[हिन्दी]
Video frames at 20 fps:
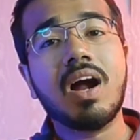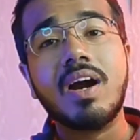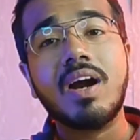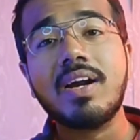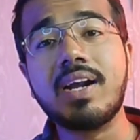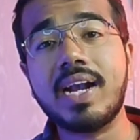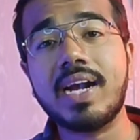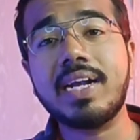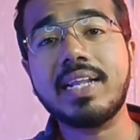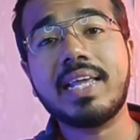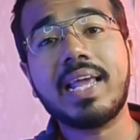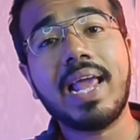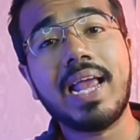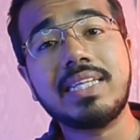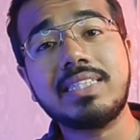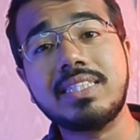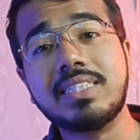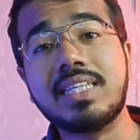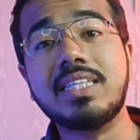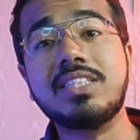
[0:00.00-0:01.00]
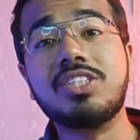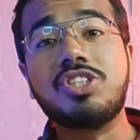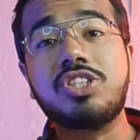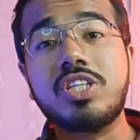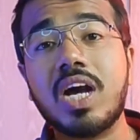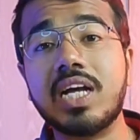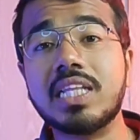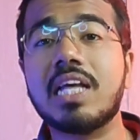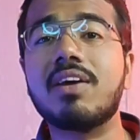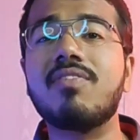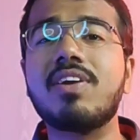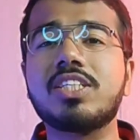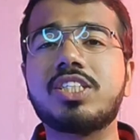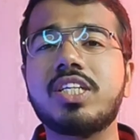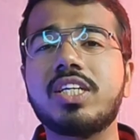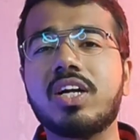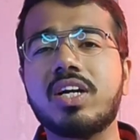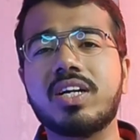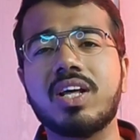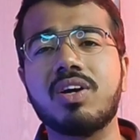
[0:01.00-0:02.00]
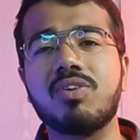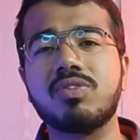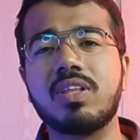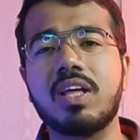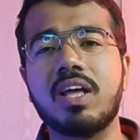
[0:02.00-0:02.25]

100 केजी से ज्यादा वेस्ट इकट्ठा होता